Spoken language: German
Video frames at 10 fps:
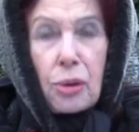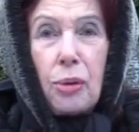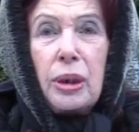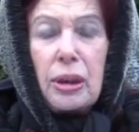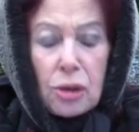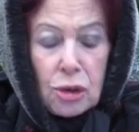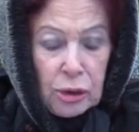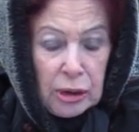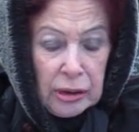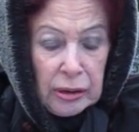Tode
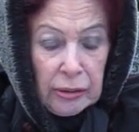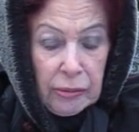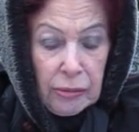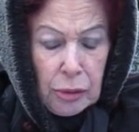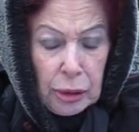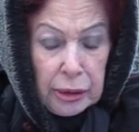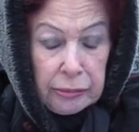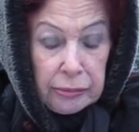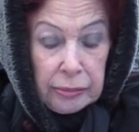geschunden wurden.